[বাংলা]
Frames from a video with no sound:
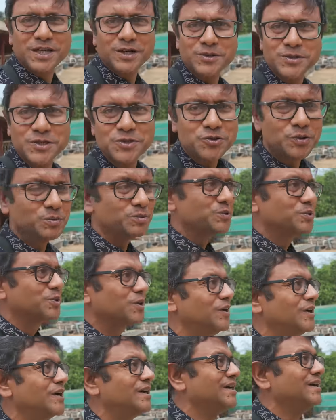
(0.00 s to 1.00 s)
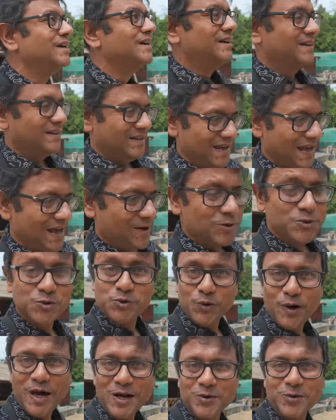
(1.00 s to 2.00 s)
মিটার হচ্ছে সমুদ্র এখন
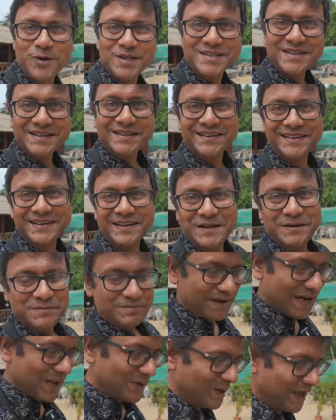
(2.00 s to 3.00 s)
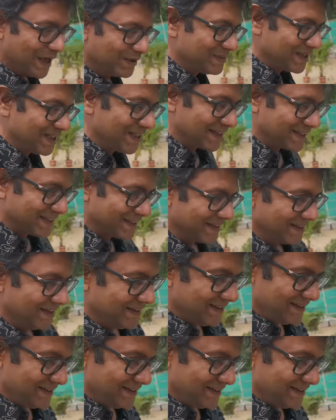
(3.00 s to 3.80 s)
জোয়ার রয়েছে ভালো লাগবে দেখতে